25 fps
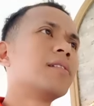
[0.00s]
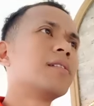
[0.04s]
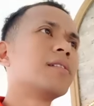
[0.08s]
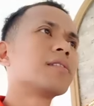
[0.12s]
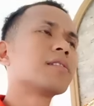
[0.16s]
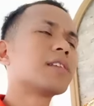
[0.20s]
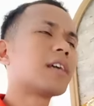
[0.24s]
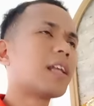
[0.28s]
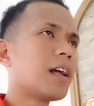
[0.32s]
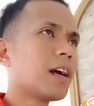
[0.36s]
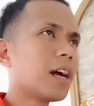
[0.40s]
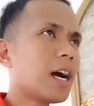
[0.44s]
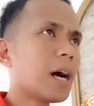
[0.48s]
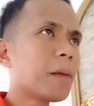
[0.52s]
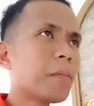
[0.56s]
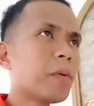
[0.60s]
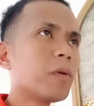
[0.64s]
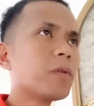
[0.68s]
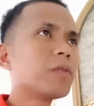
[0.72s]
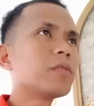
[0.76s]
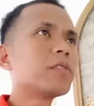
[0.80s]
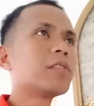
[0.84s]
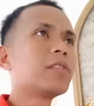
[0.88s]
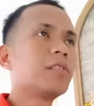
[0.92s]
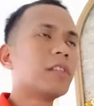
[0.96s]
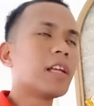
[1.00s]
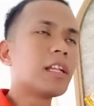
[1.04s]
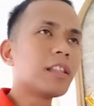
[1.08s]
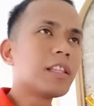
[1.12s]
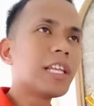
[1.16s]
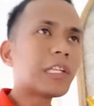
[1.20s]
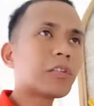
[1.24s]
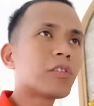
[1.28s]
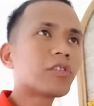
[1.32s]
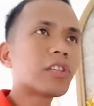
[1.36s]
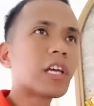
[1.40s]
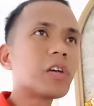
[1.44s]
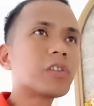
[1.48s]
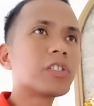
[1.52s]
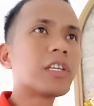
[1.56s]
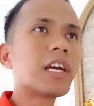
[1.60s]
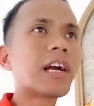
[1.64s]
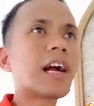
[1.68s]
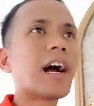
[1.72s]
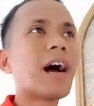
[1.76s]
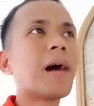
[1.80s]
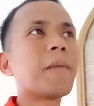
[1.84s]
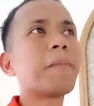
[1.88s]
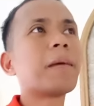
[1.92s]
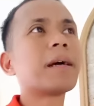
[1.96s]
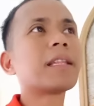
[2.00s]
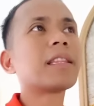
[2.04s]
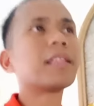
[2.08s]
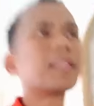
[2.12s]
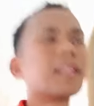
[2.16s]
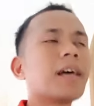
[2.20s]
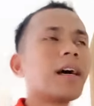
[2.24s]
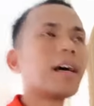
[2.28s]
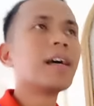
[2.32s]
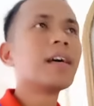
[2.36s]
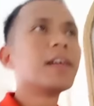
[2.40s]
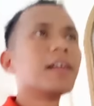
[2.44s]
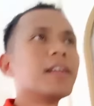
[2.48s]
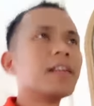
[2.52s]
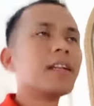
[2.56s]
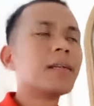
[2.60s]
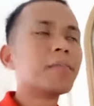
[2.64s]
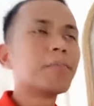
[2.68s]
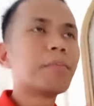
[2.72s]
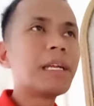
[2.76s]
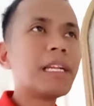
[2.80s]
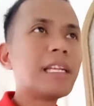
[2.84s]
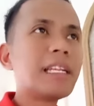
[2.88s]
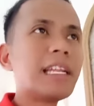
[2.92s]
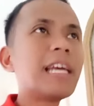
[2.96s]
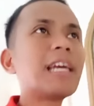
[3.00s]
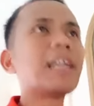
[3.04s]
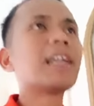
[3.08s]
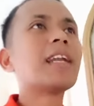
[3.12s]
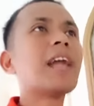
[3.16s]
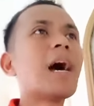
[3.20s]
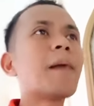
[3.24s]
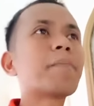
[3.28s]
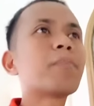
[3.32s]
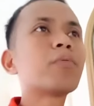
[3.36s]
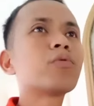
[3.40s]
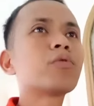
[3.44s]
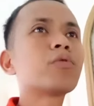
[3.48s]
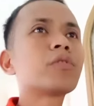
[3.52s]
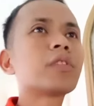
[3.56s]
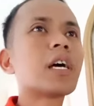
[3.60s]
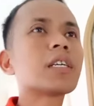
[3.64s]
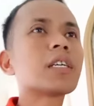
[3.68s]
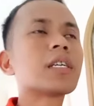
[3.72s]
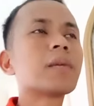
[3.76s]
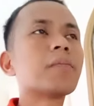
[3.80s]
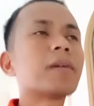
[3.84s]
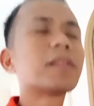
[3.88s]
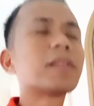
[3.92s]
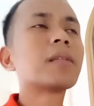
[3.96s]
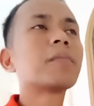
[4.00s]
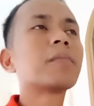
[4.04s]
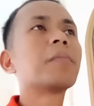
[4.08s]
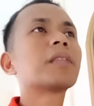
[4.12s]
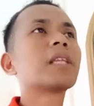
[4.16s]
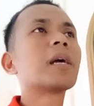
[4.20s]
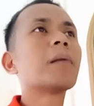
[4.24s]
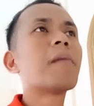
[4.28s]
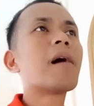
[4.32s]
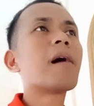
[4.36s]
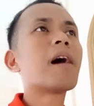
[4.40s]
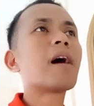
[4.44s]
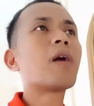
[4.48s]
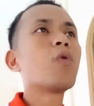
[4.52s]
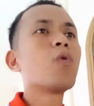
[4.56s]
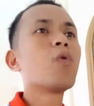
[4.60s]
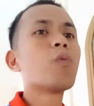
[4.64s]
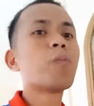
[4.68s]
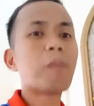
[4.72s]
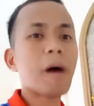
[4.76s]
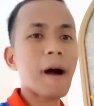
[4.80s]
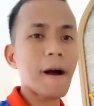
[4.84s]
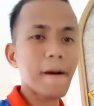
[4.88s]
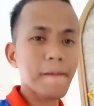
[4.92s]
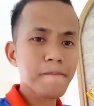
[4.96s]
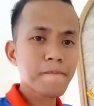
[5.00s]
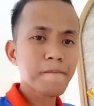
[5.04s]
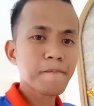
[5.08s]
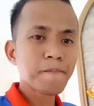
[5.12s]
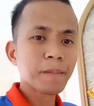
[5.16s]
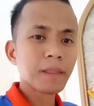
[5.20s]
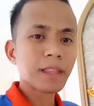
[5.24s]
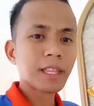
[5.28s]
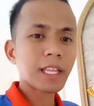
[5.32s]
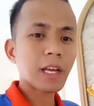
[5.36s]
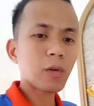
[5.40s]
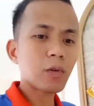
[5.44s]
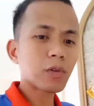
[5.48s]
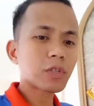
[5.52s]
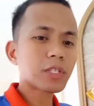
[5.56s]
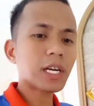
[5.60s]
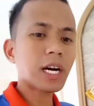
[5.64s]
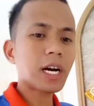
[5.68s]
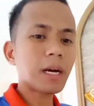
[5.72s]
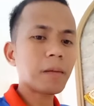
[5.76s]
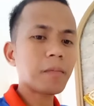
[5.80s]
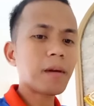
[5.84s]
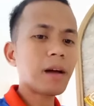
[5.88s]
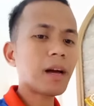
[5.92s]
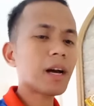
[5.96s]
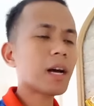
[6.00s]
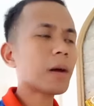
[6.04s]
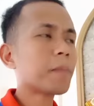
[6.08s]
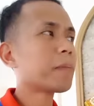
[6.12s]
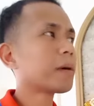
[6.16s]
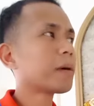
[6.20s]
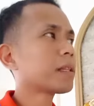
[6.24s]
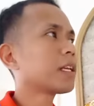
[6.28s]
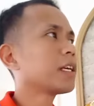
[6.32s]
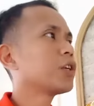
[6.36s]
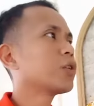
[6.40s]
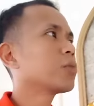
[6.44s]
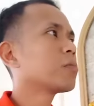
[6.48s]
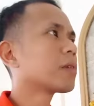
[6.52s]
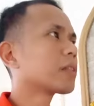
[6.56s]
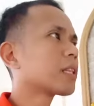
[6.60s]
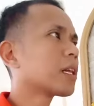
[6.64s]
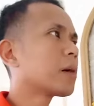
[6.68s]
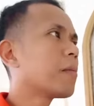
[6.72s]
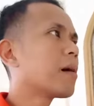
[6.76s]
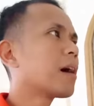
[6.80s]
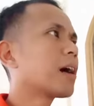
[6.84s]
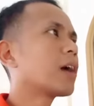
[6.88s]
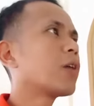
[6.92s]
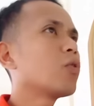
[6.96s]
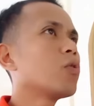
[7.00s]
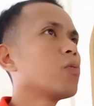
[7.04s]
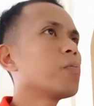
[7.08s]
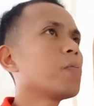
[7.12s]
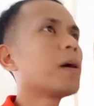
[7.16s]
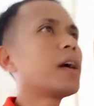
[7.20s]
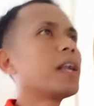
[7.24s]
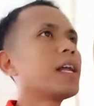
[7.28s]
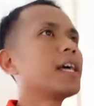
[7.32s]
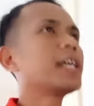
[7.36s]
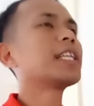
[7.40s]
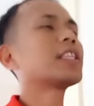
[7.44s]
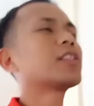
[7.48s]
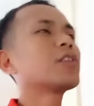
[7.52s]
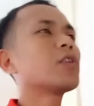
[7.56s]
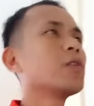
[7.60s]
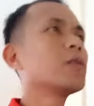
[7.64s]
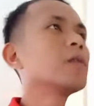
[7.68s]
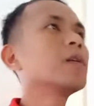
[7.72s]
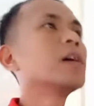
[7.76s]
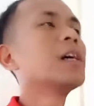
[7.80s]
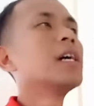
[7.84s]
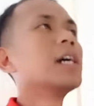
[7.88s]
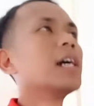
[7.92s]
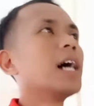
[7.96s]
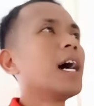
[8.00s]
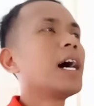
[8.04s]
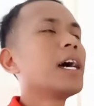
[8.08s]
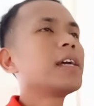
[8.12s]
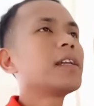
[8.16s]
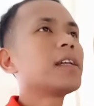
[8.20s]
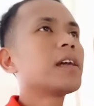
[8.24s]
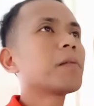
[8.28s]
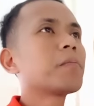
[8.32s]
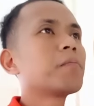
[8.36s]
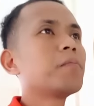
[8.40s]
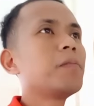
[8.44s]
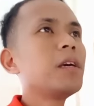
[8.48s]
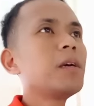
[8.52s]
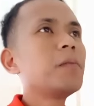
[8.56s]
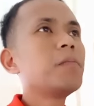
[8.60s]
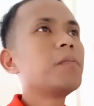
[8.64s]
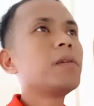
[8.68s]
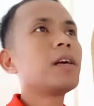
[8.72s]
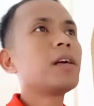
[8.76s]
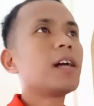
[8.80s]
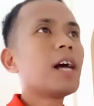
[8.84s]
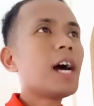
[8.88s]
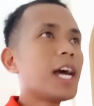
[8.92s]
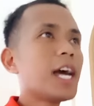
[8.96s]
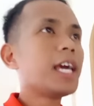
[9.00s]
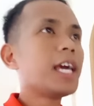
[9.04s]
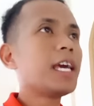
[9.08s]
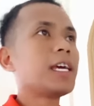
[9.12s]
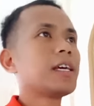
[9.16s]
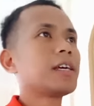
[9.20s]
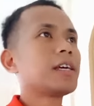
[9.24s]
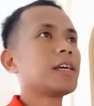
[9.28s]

Sana nga po, nandito tayo sa ikaapat na binding napunta sa matabang lupa na kung saan mga kapatid yung matabang lupa na ito ay nagbibigay